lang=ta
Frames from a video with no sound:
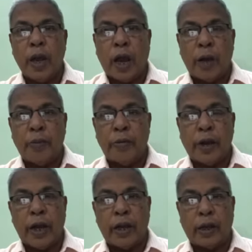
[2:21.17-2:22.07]
அன்பு
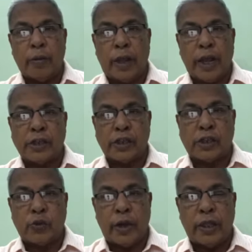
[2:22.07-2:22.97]
மகா இறக்கமில்ல இயேசு
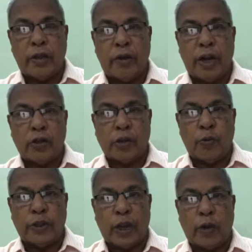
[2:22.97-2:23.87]
கிறிஸ்துவே இந்த வெளியில
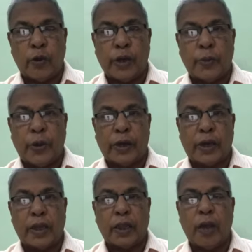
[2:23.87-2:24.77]
சமூகத்தை நம்ம நோக்கி
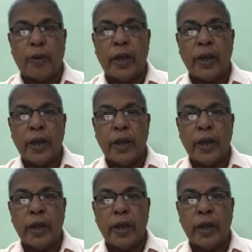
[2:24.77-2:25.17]
பார்க்குறங்க தாவே